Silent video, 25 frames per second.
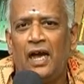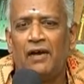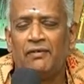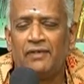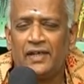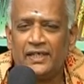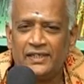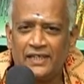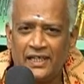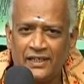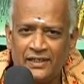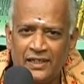
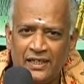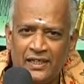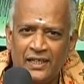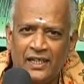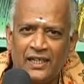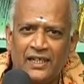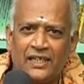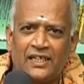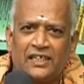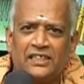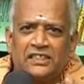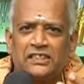அவள்
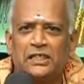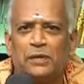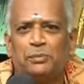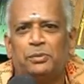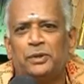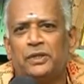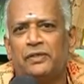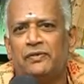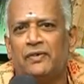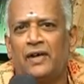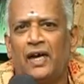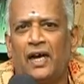என்னென்ன
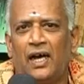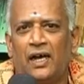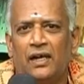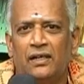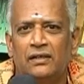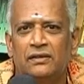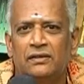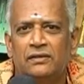கஷ்டப்படுவா